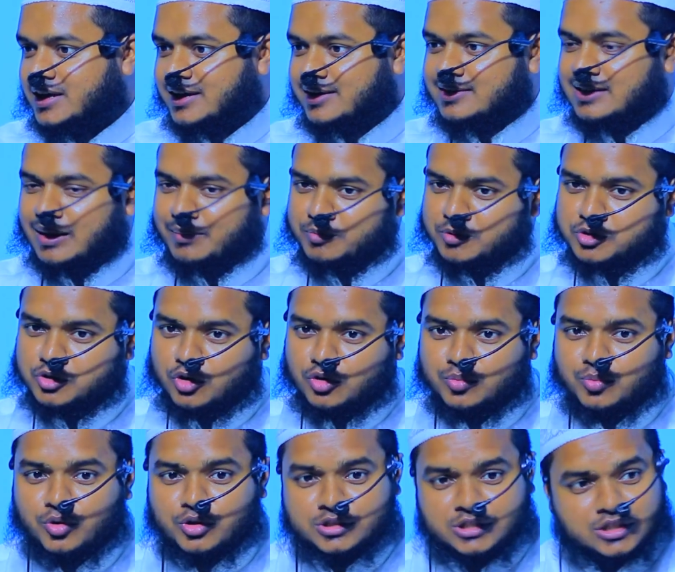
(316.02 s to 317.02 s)
কিন্তু আপনি
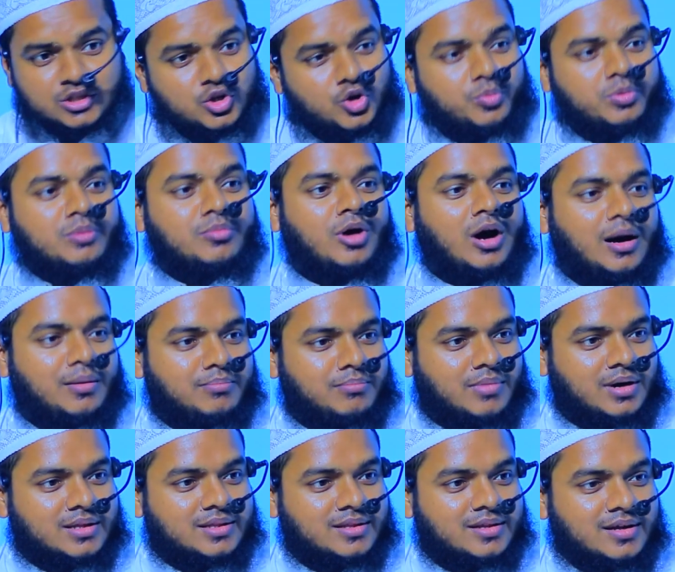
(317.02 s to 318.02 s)
যখন বলছেন নবী
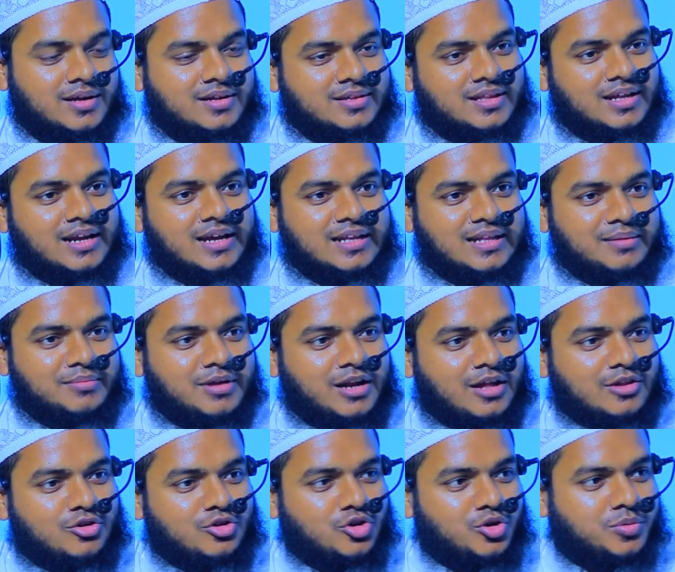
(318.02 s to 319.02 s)
মোহাম্মদ তাহলে ঈদে
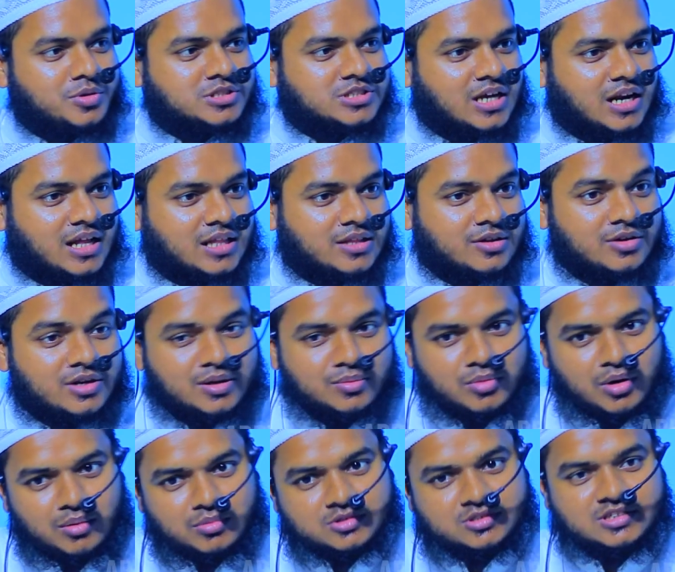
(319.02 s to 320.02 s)
মিলাদুলনবী চালাতে হলে
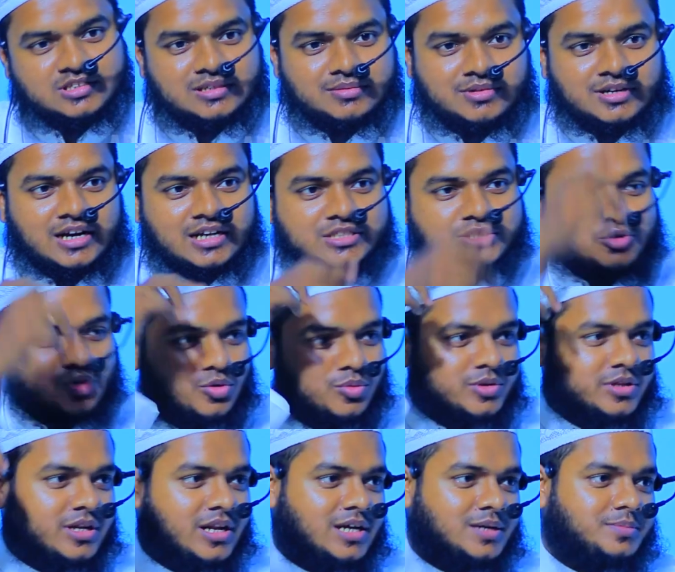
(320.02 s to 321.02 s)
মোহাম্মদ আসলামের কাছে
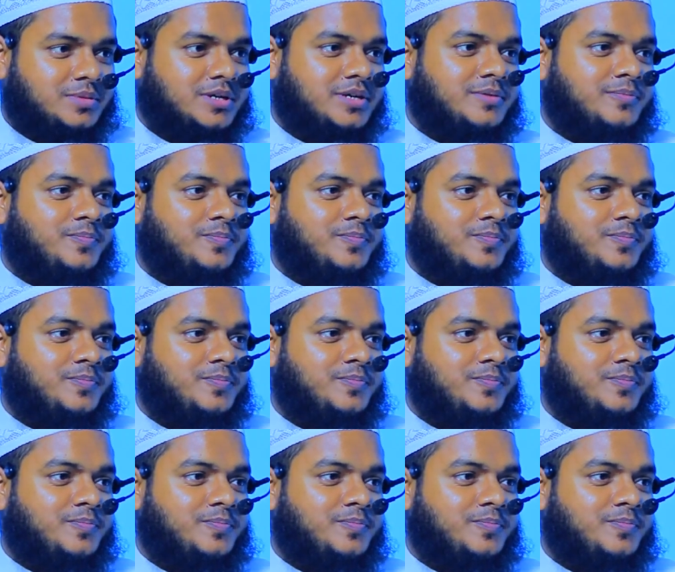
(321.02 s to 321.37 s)
অনুমতি লাগবে